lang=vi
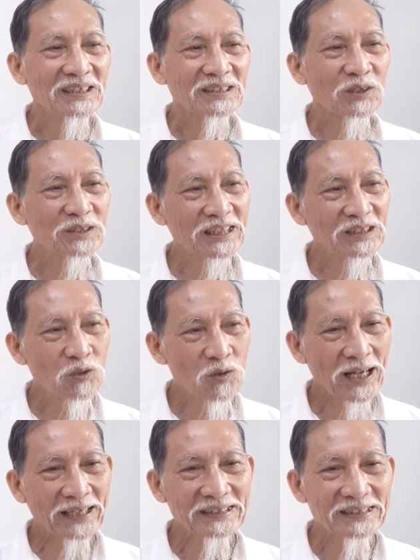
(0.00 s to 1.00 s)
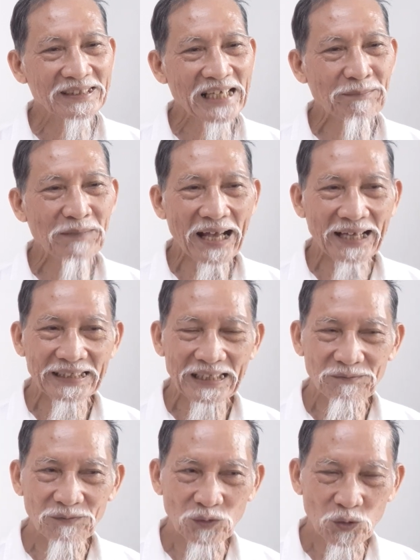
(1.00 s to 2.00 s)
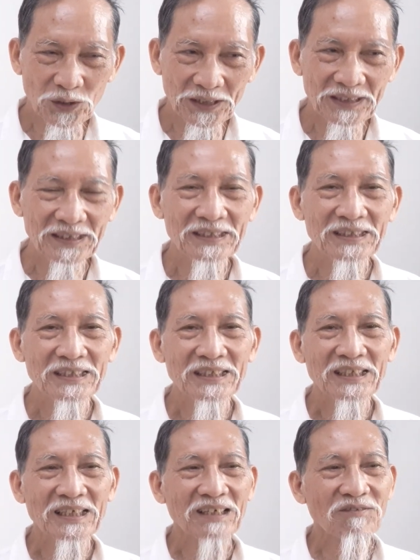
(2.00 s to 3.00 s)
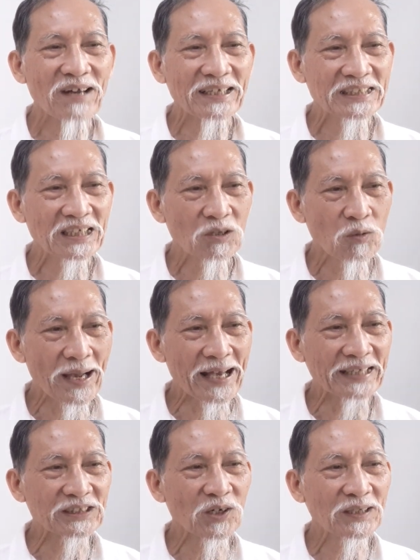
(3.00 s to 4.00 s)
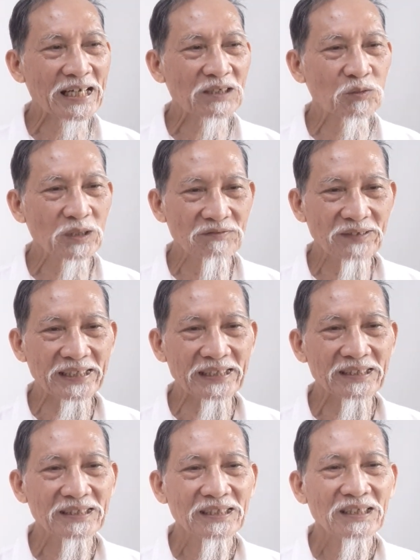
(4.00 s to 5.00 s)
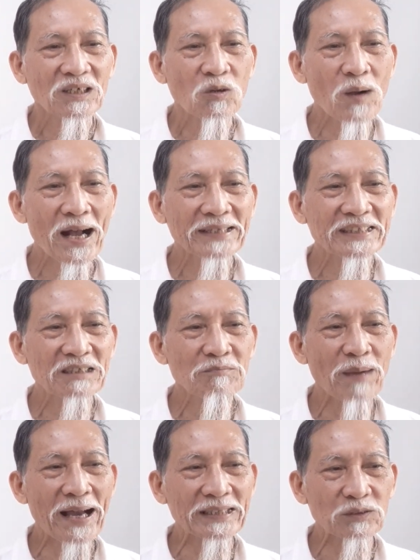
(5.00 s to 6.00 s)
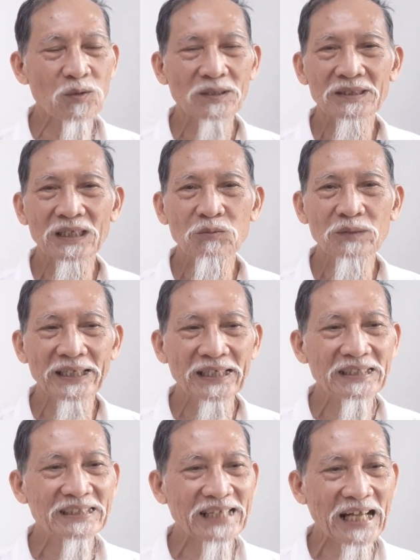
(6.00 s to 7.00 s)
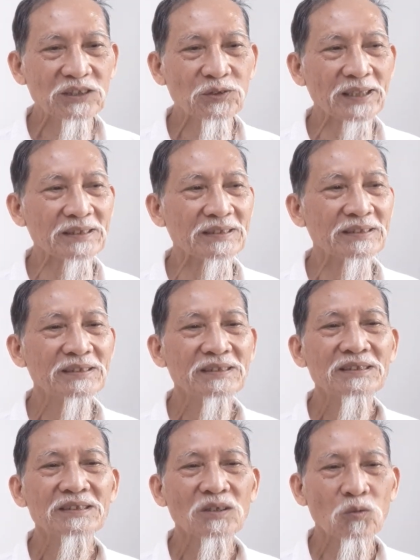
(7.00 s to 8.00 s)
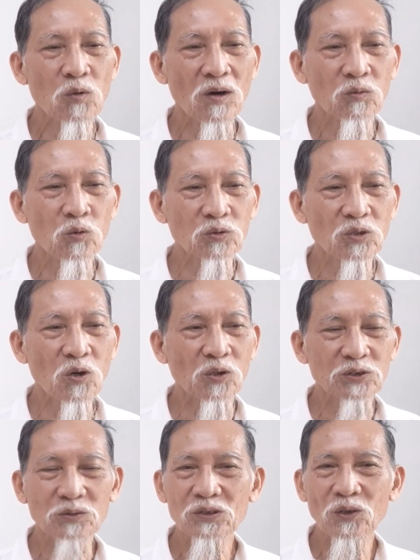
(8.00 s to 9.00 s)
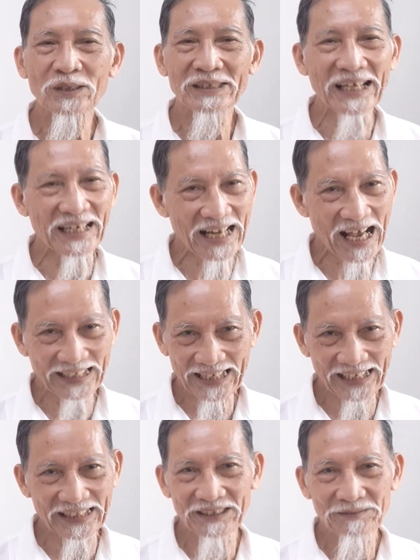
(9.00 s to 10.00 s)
Tôi xin cố gắng đem lại niềm vui và sức khỏe cho các quý vị qua những bài thuốc đông y gia truyền của cụ tổ chúng tôi để lại này.